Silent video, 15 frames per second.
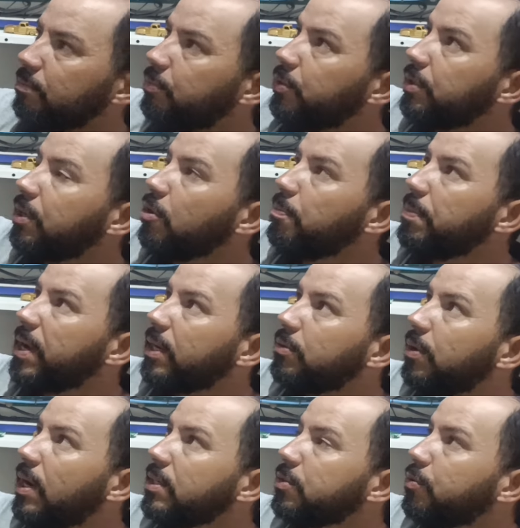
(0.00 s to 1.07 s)
Porque eu
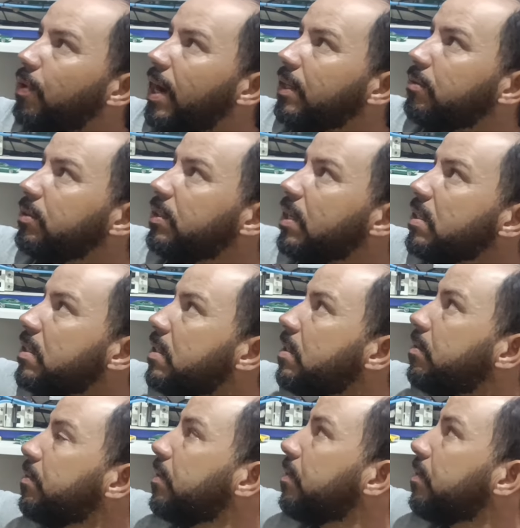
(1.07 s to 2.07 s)
pego as quatro estações.